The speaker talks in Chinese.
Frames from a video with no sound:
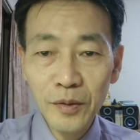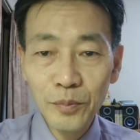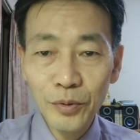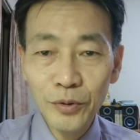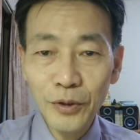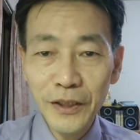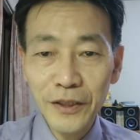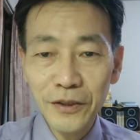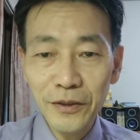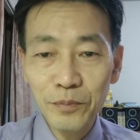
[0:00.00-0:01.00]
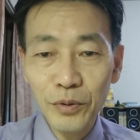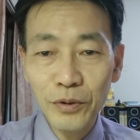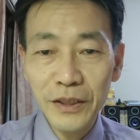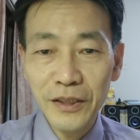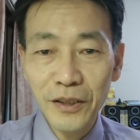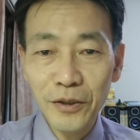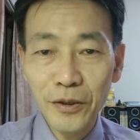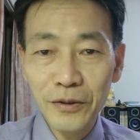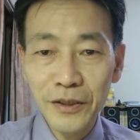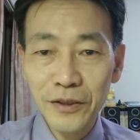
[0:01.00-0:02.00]
不会的，不会成
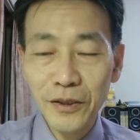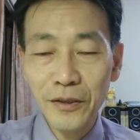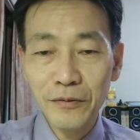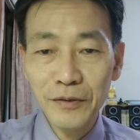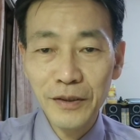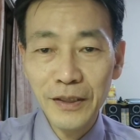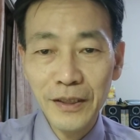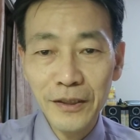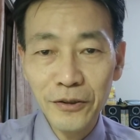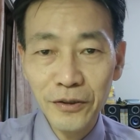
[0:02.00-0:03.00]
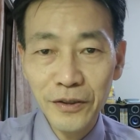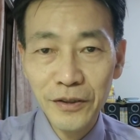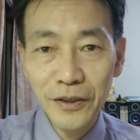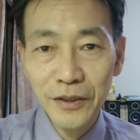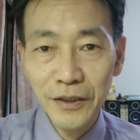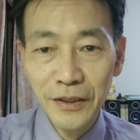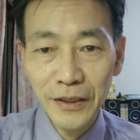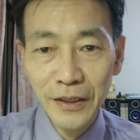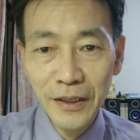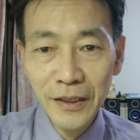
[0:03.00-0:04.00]
功的时候，那个就是自己
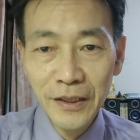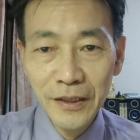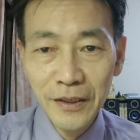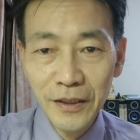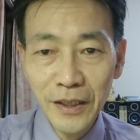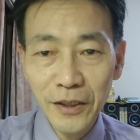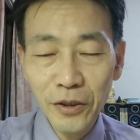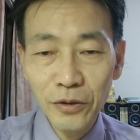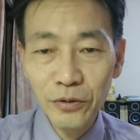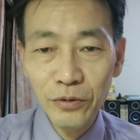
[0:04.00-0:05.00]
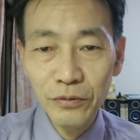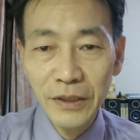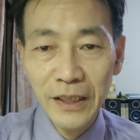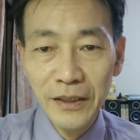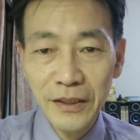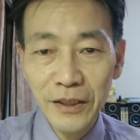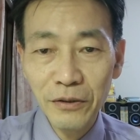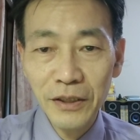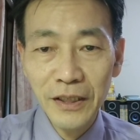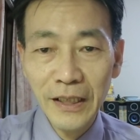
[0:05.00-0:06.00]
的念头阻挡了机
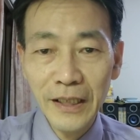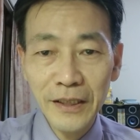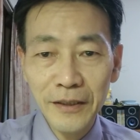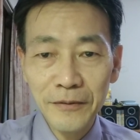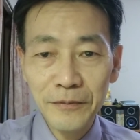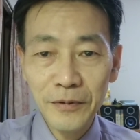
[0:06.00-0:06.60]
会的来临。